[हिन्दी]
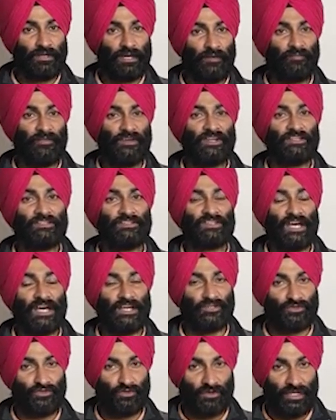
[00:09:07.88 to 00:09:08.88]
अपनी
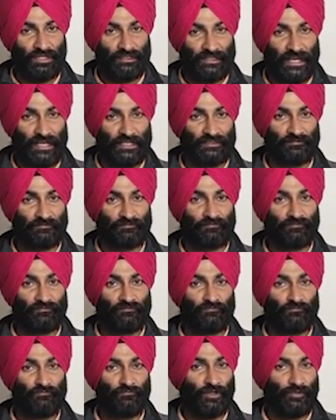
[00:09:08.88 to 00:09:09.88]
साजिशों के तहत
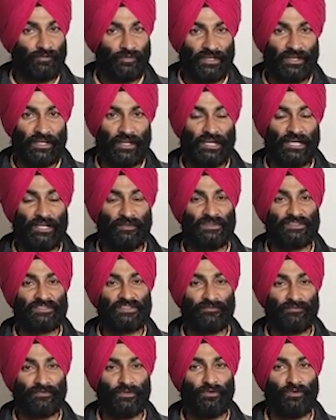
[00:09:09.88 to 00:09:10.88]
विफल करने में
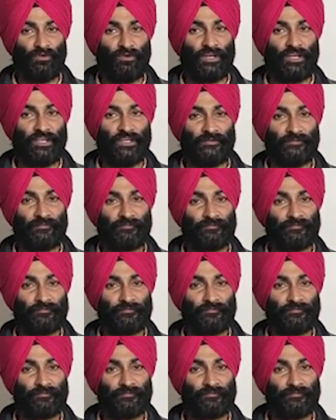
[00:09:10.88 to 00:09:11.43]
सफल हो गई